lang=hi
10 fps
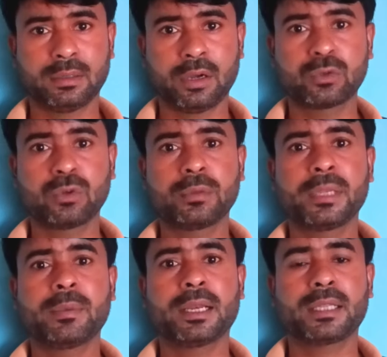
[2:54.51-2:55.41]
हॉट कुक
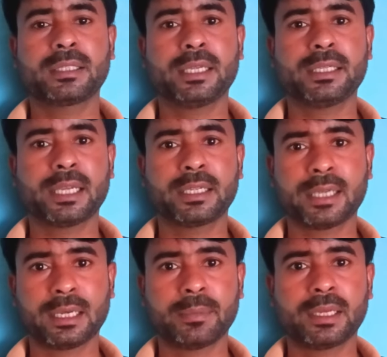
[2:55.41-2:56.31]
मील बनाती है यानी
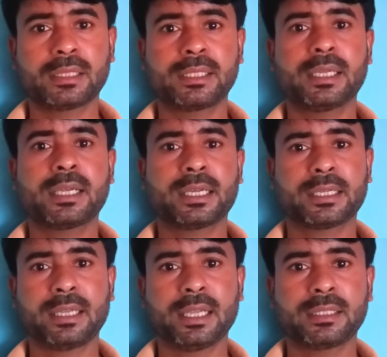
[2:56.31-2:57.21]
खाना बनाती है खाना
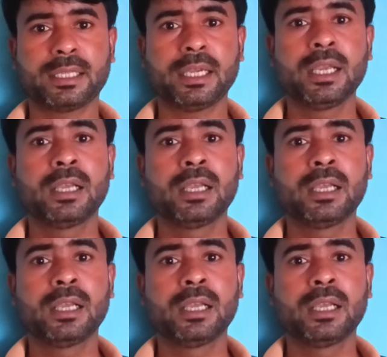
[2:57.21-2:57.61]
खिलाती है